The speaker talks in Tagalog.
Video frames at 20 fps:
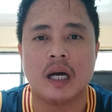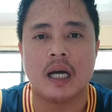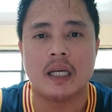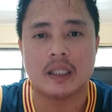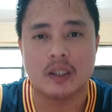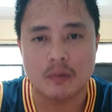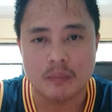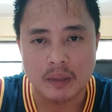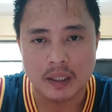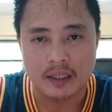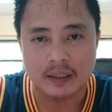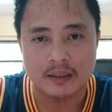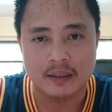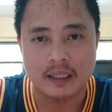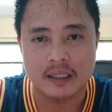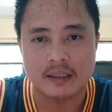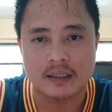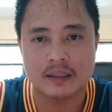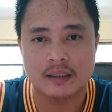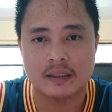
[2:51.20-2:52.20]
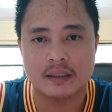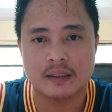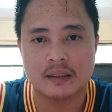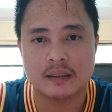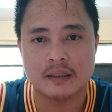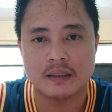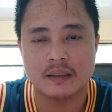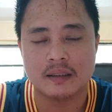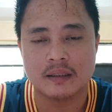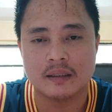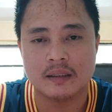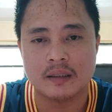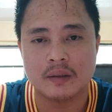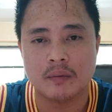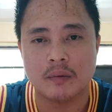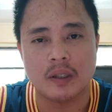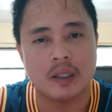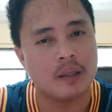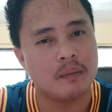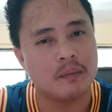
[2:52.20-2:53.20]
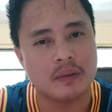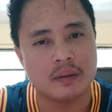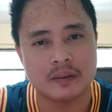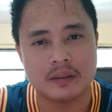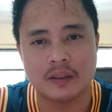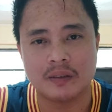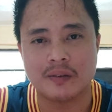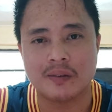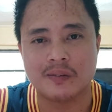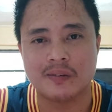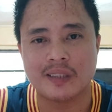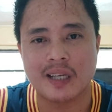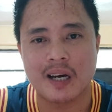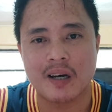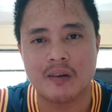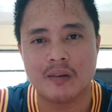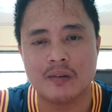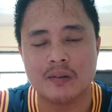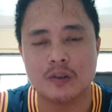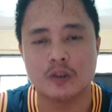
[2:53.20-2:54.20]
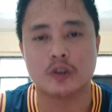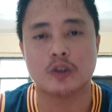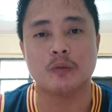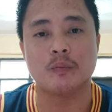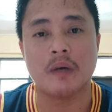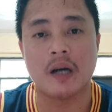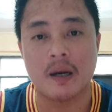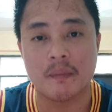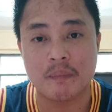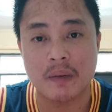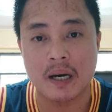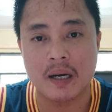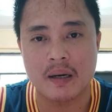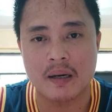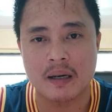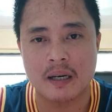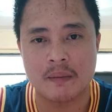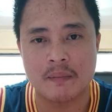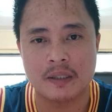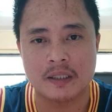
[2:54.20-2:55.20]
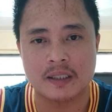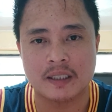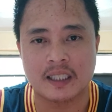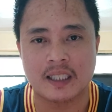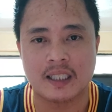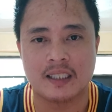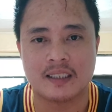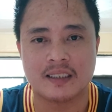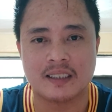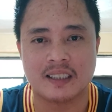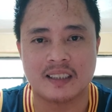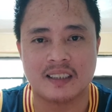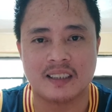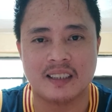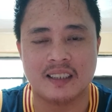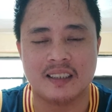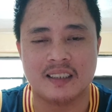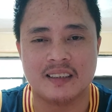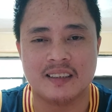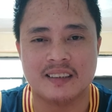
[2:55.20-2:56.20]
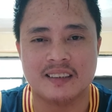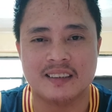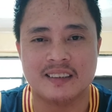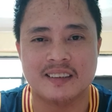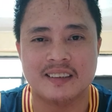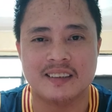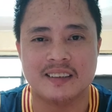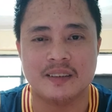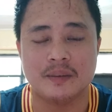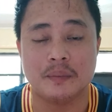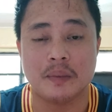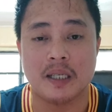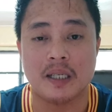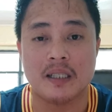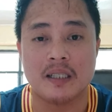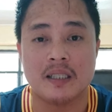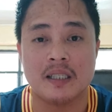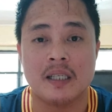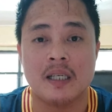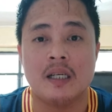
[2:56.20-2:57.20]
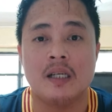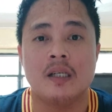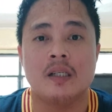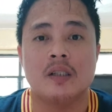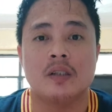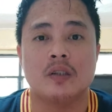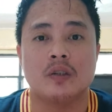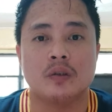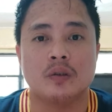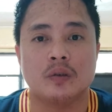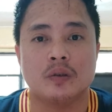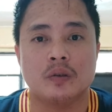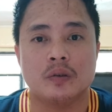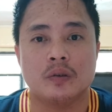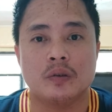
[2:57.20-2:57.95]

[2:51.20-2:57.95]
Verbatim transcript: ayaw maligtas wala man siguro taong gusto mahapahamak sa kanang sarili diba So,